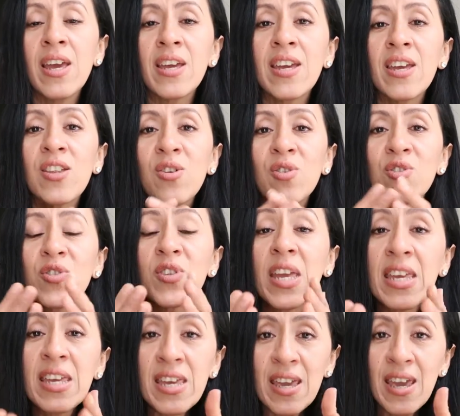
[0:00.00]
que Dios te
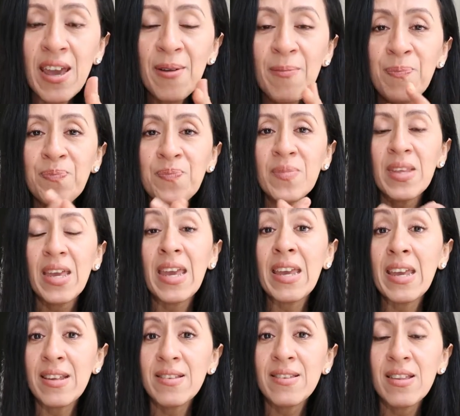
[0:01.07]
guíe en
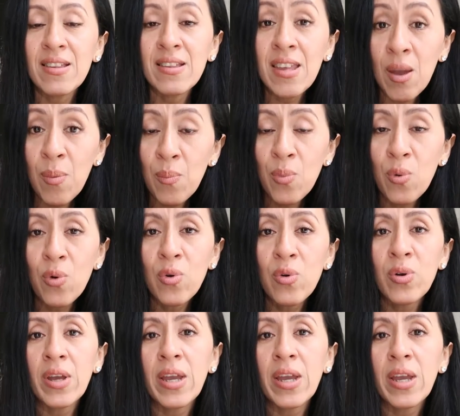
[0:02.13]
este tiempo,